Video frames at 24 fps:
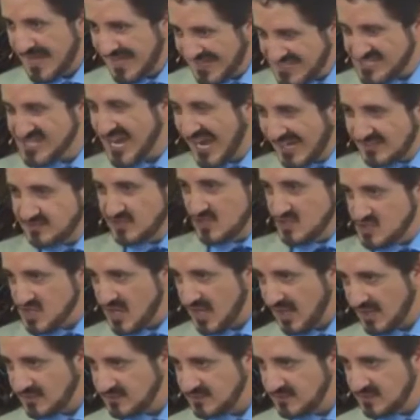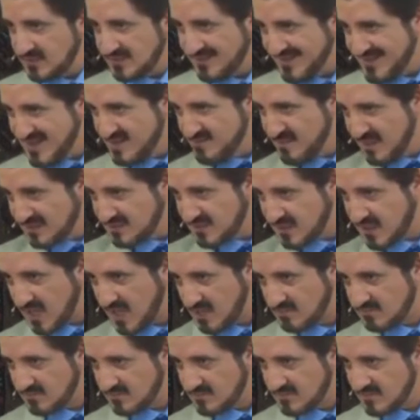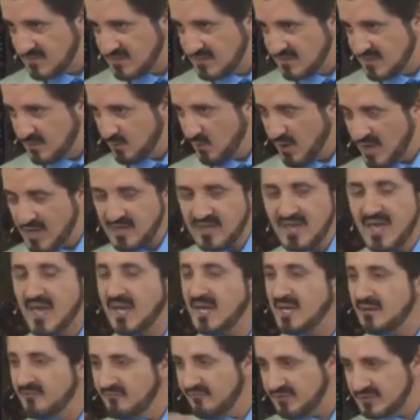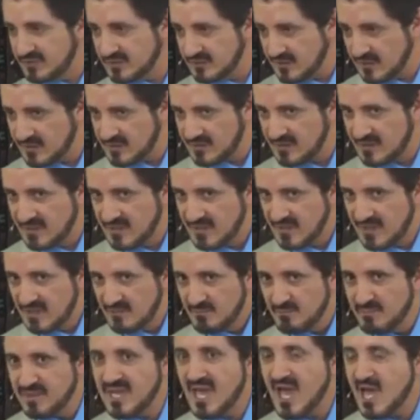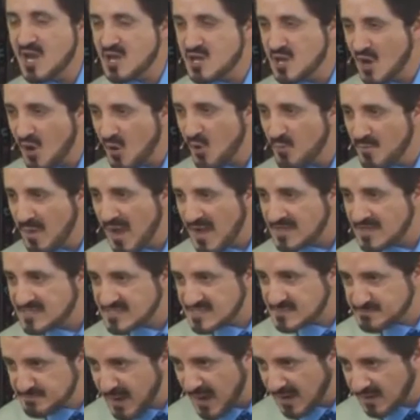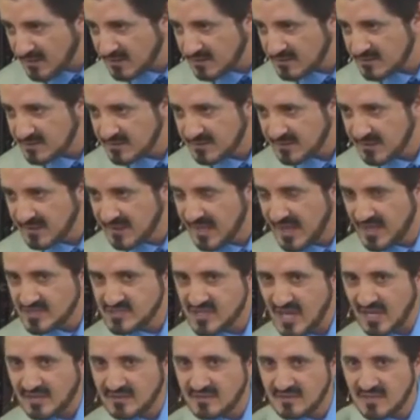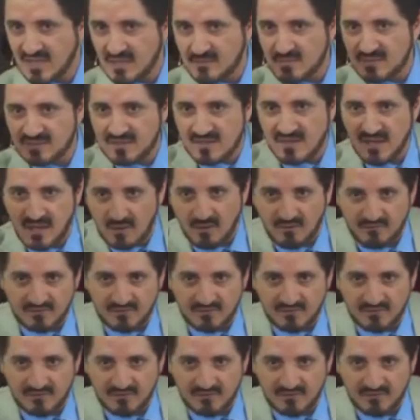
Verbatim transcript: عن جحد الجاحدين نعمتك وإنكارهم فضلك بأنهم أسبق إلى جحد نعمة الله